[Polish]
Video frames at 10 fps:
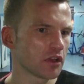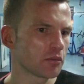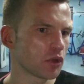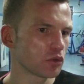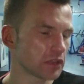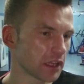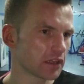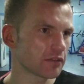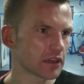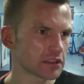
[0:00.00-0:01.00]
po
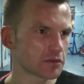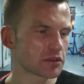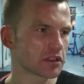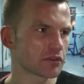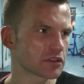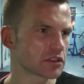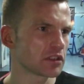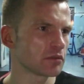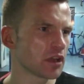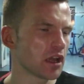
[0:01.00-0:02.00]
udanej walce przede
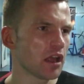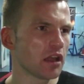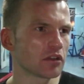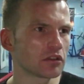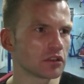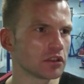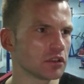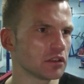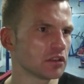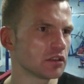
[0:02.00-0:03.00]
wszystkim. No i, i,